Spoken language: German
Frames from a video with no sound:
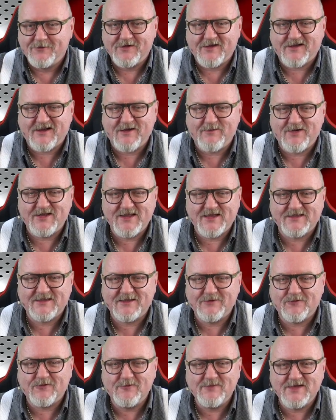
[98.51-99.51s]
dann kann man da
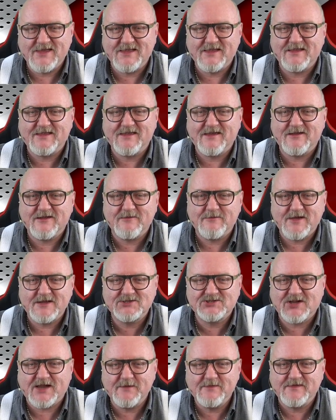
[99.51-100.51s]
drin rumeditieren und
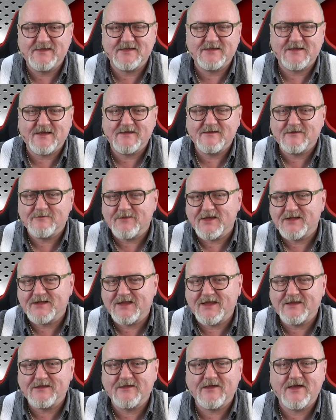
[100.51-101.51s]
man schreibt sich das und man
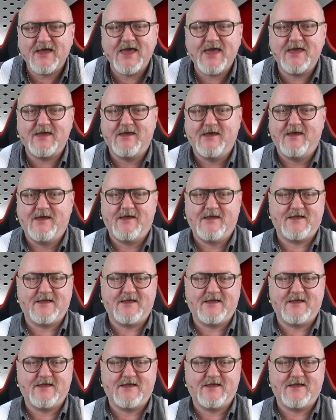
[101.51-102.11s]
denkt, ey,